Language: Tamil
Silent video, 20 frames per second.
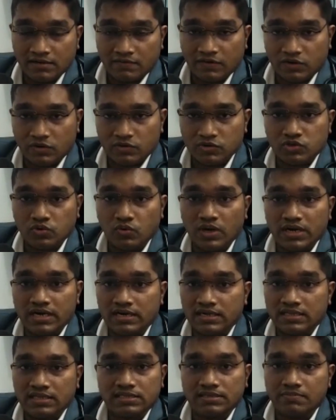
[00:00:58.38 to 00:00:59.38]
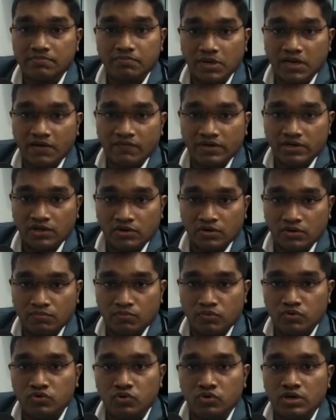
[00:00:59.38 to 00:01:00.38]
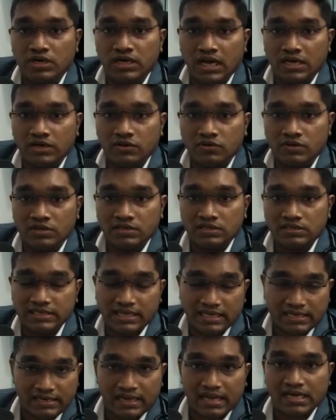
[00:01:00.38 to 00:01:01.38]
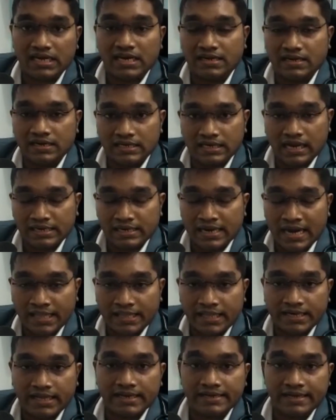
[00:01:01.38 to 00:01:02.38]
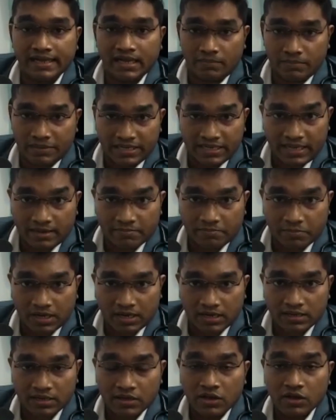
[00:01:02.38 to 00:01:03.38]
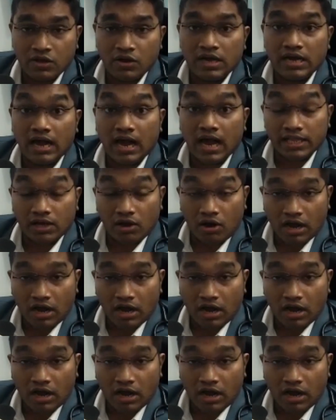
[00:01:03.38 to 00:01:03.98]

வெறும் சுகர்ன்றது சிம்பிளாக விட்டுடுறோம் முந்நூறு நானூறு சார் நான் நான் நல்லா தானே இருக்கேன் அப்படின்னு கேட்பாங்க அதை